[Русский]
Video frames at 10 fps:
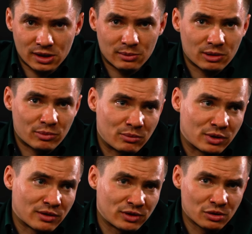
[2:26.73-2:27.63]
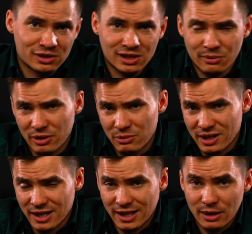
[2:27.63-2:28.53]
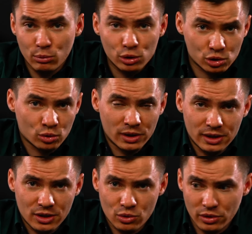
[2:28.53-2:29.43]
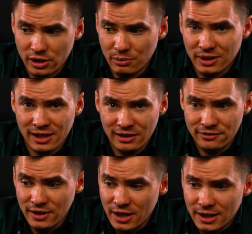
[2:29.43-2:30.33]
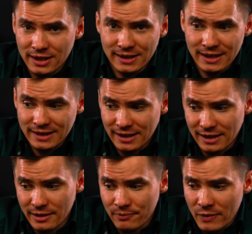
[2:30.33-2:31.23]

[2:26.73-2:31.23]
там, например, вирусы, например, какие-нибудь соли тяжелых металлов и так далее.